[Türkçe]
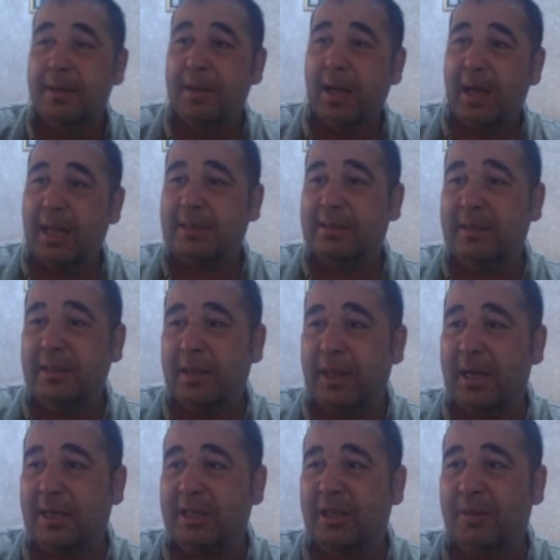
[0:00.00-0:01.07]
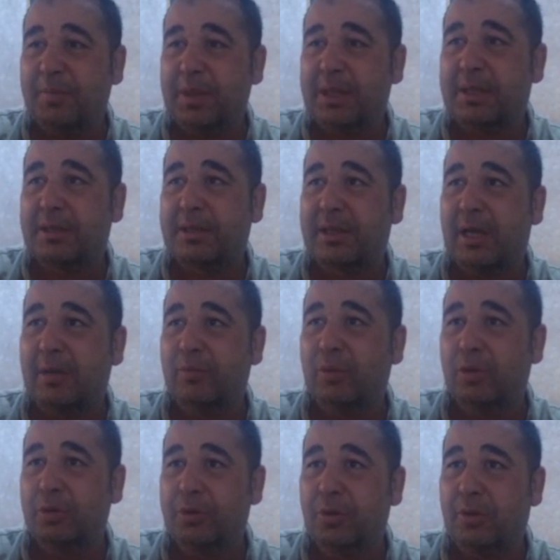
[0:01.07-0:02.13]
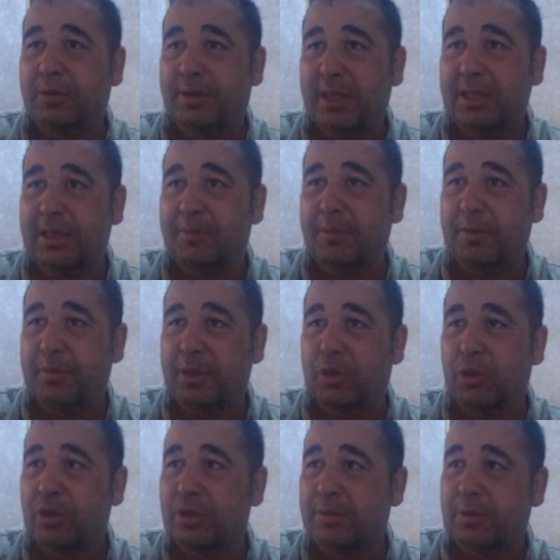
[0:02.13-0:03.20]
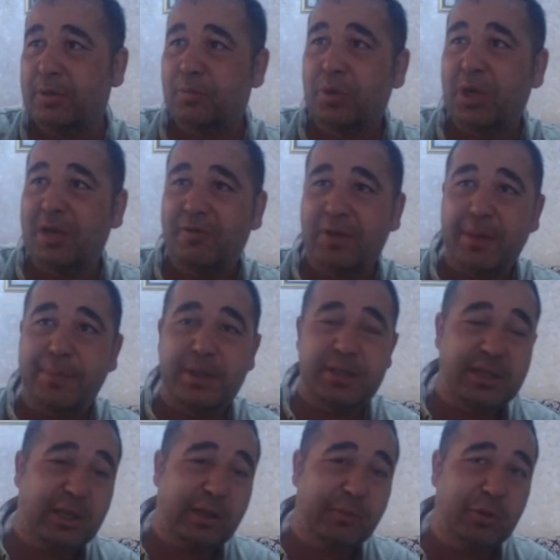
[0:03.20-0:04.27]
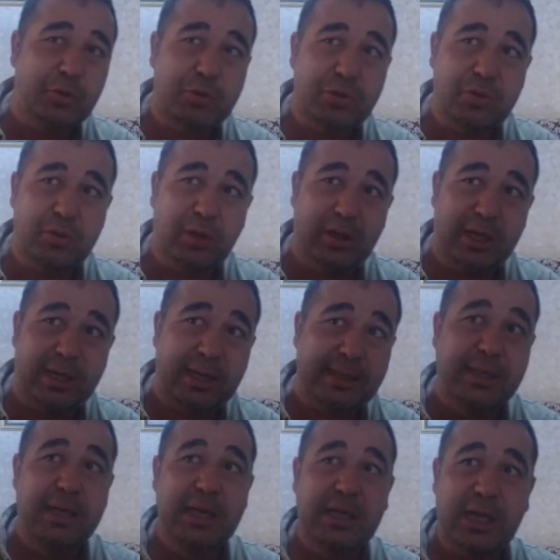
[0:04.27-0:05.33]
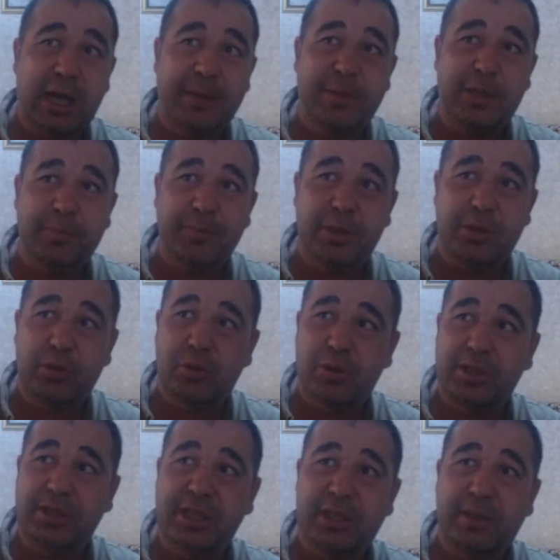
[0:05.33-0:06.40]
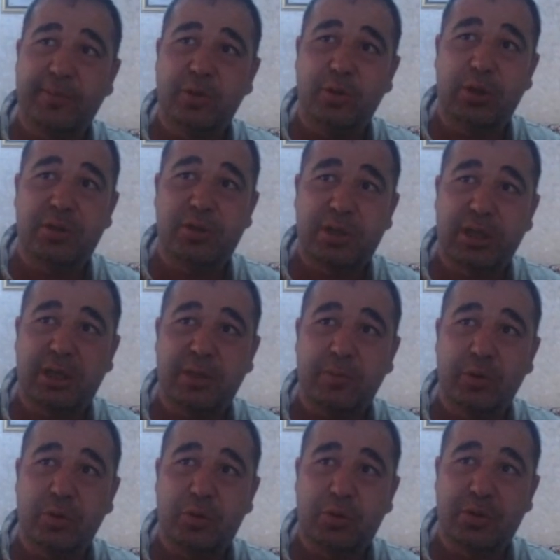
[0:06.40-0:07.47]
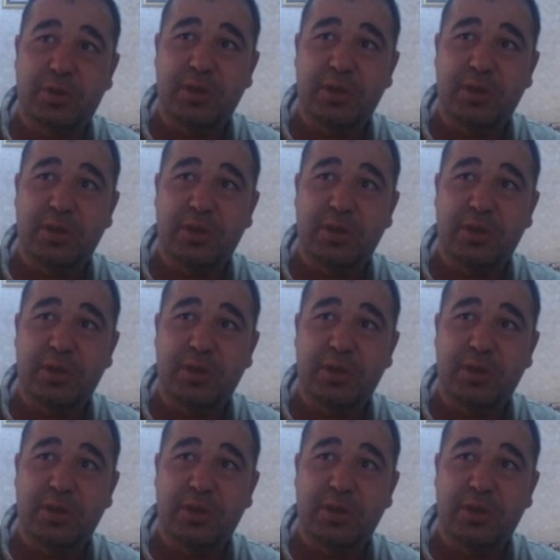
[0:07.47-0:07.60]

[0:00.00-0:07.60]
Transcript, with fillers: Altında herhangi bir tablo yok. Dediğim gibi ilk önce bir burayı vermesin. 2300 dolarları kaybetmediği sürece 2400-2300